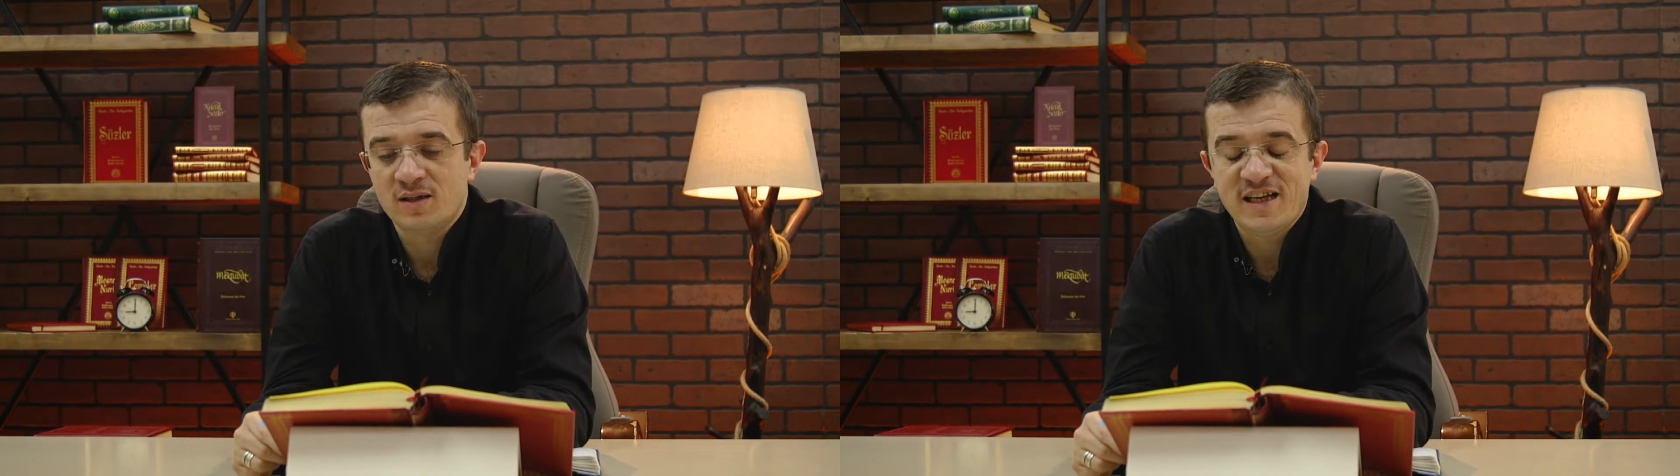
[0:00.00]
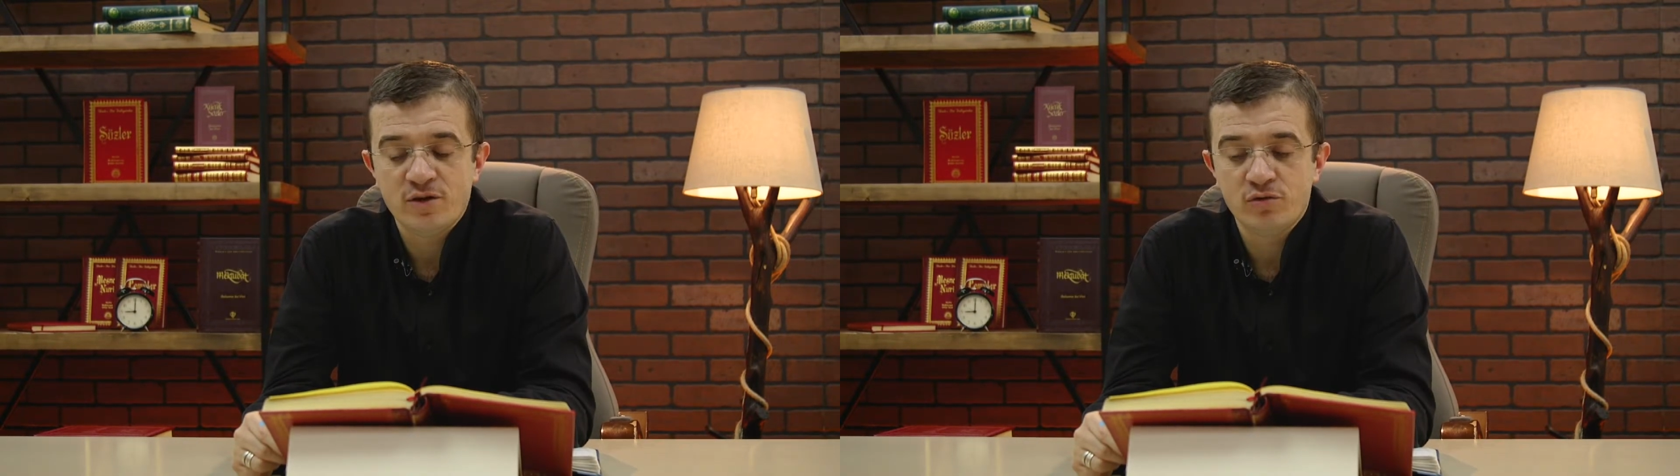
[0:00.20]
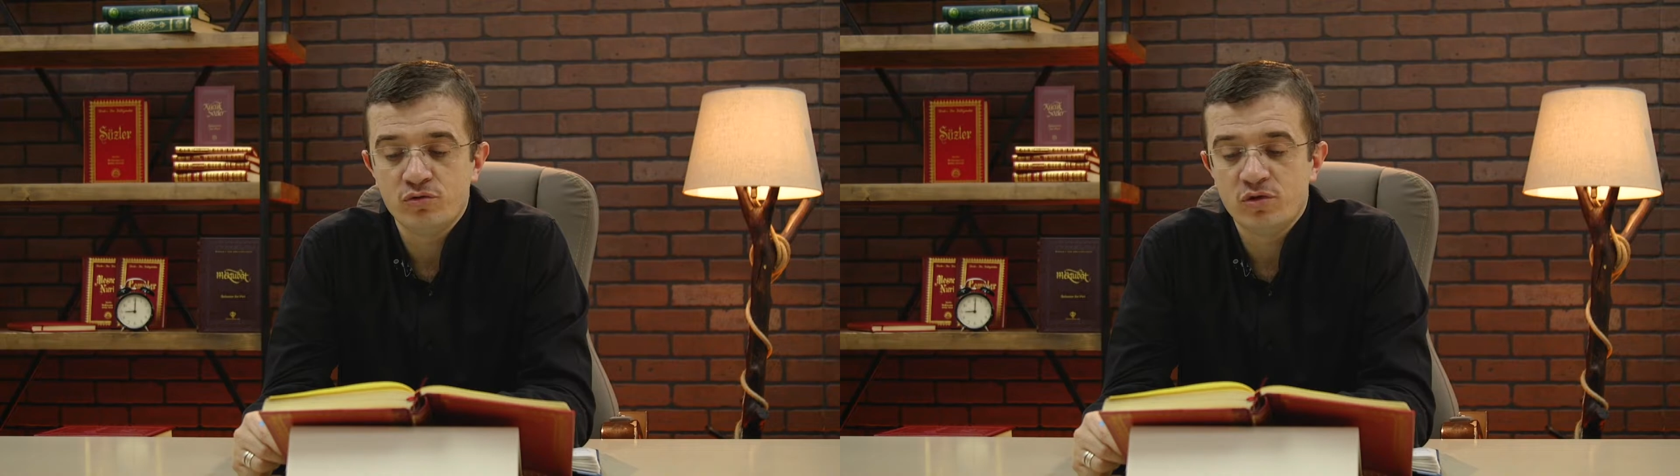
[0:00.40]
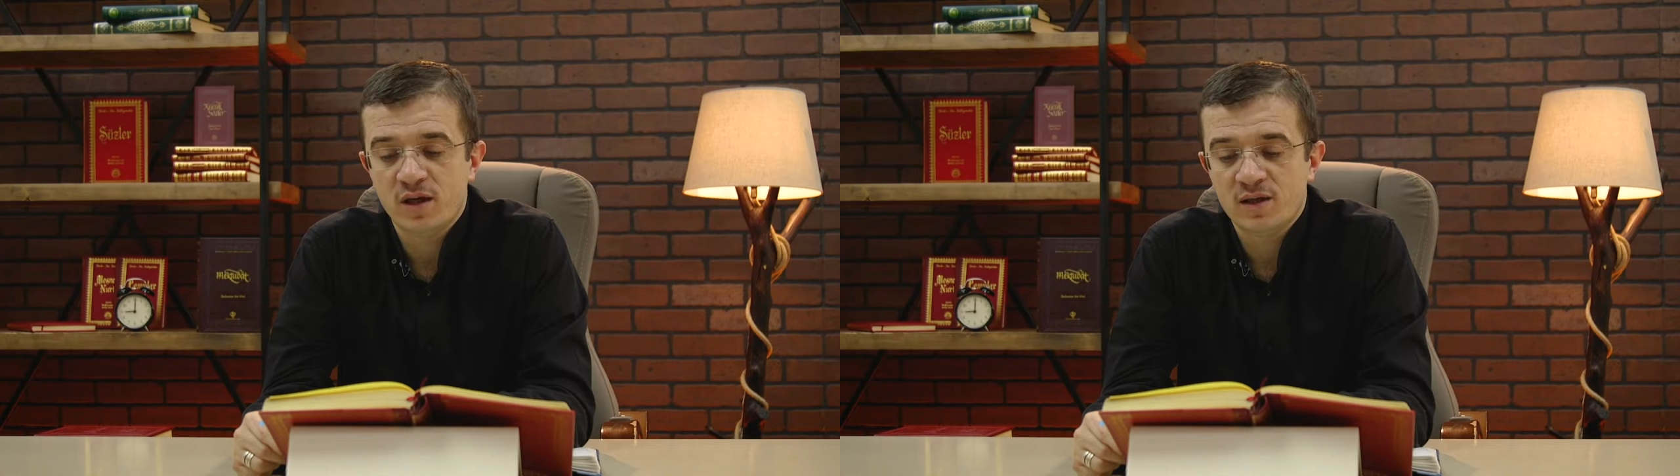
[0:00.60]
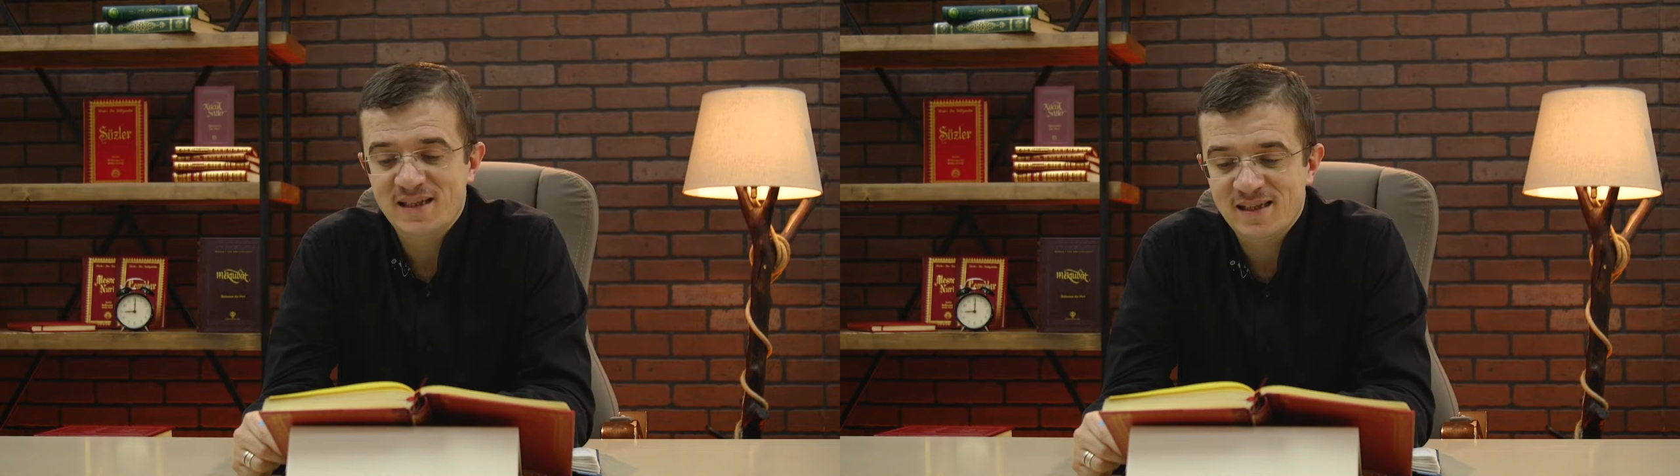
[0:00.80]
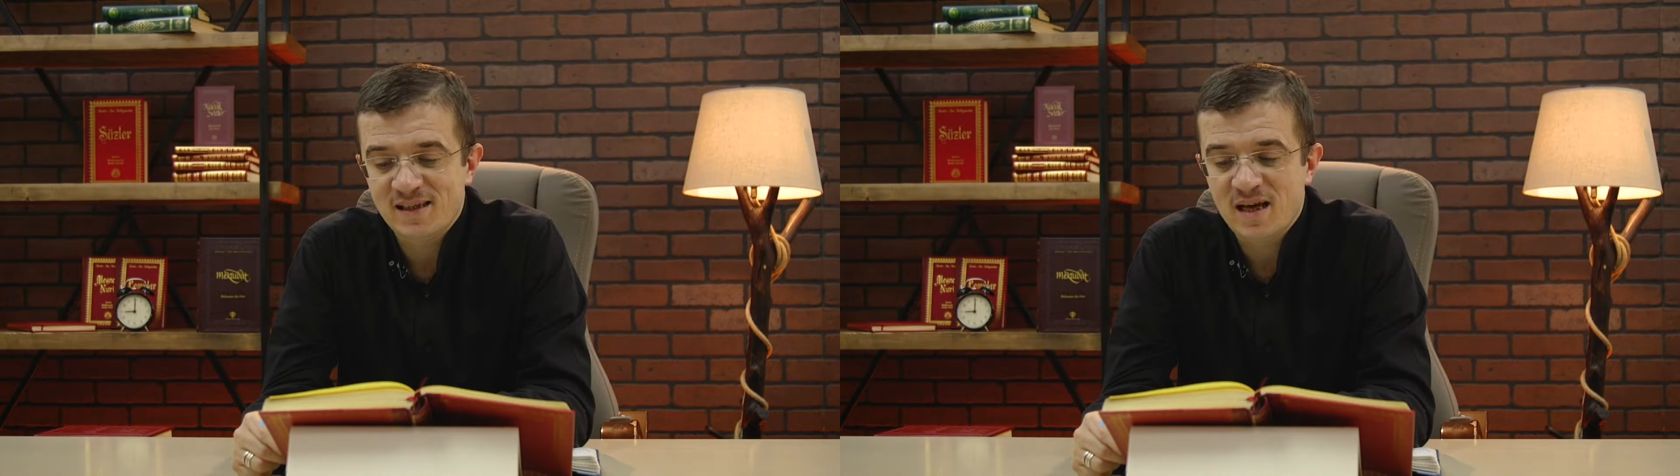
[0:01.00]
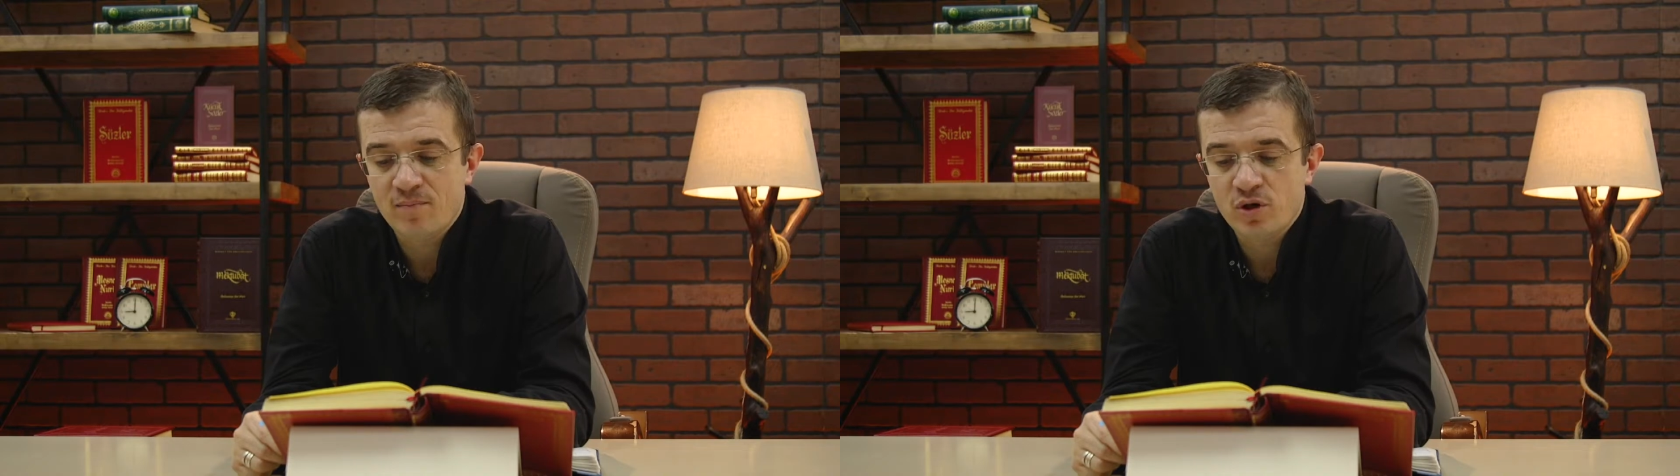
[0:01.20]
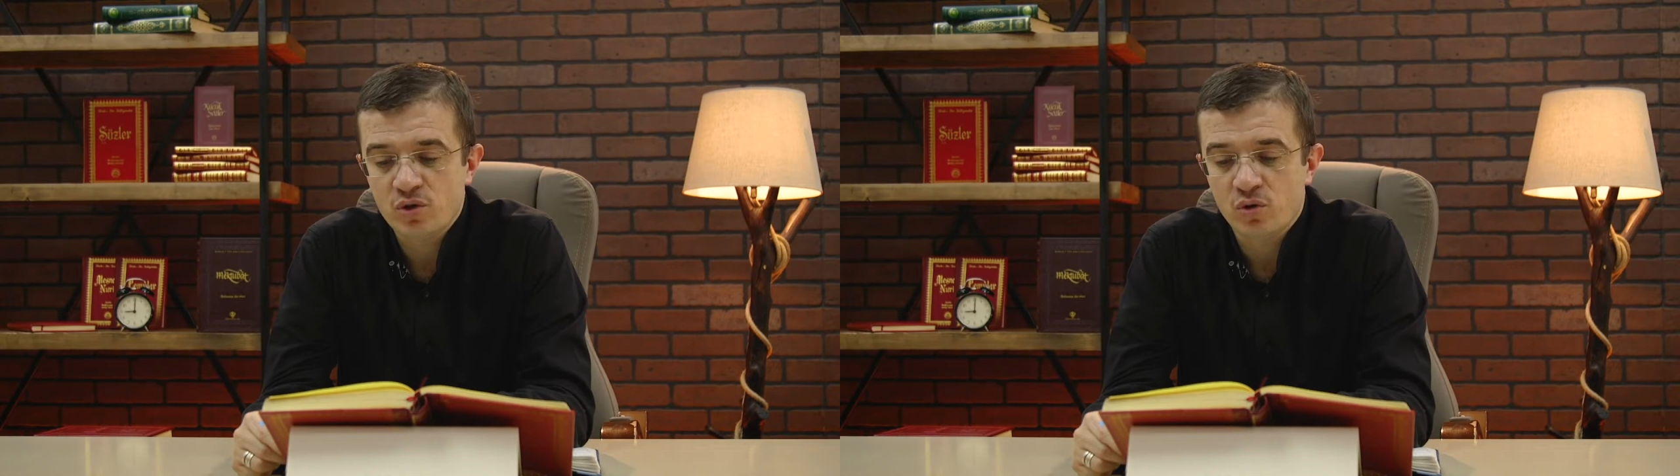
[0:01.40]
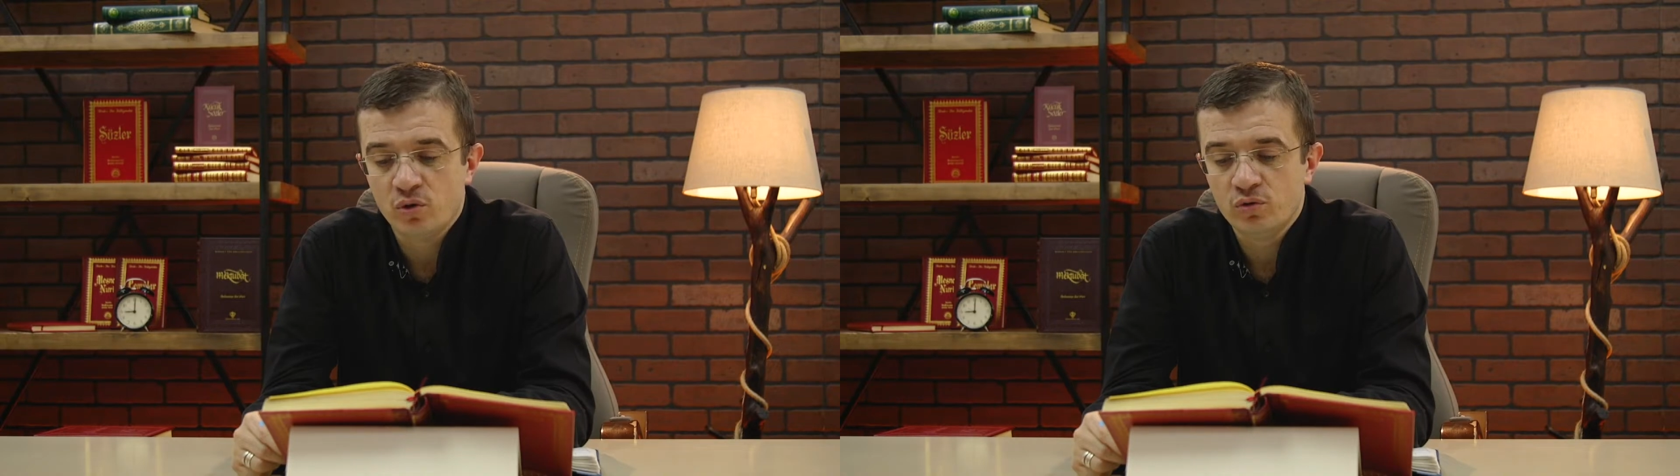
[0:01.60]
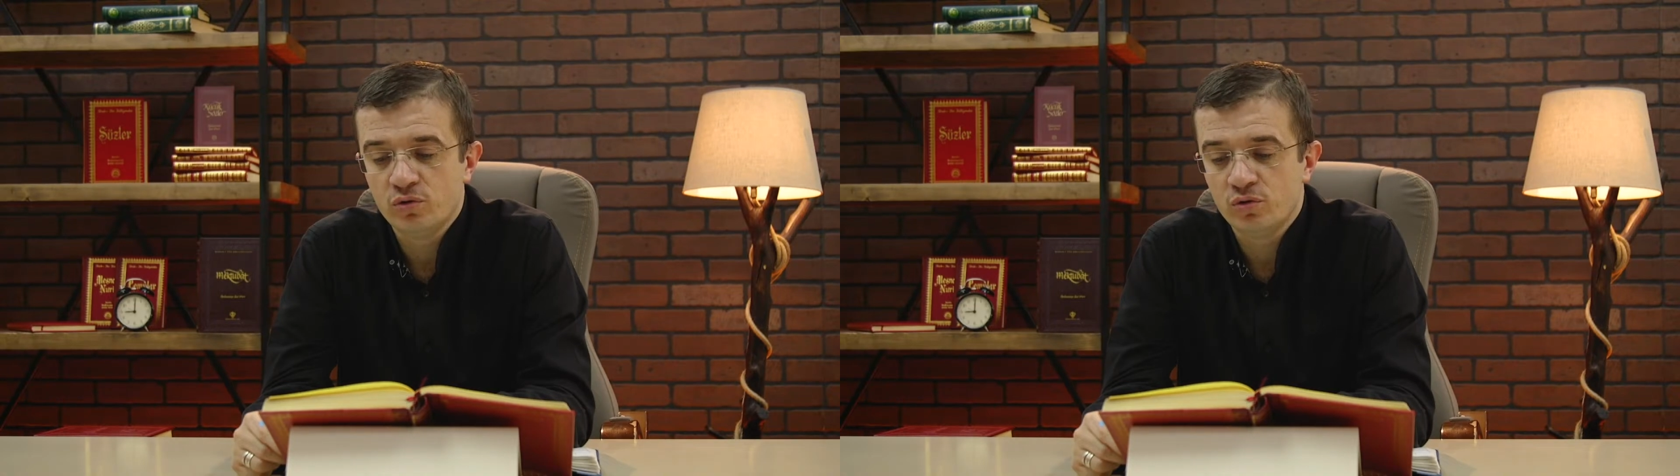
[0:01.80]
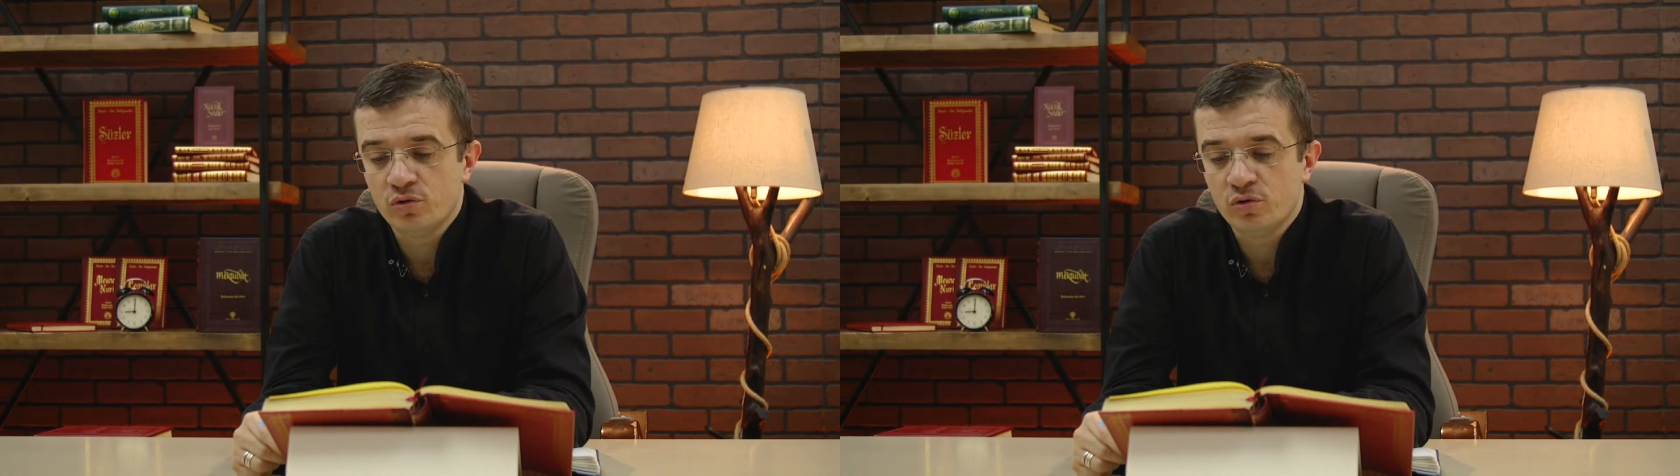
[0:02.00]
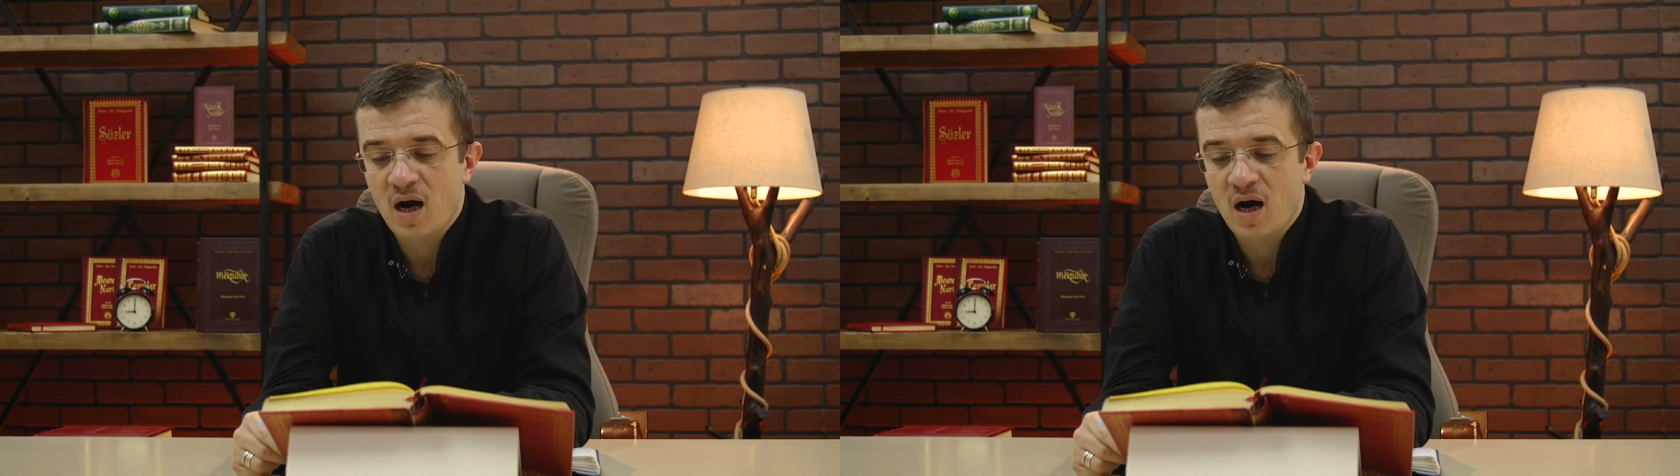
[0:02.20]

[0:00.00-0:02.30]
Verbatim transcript: derununda kilitlenmiş olduğu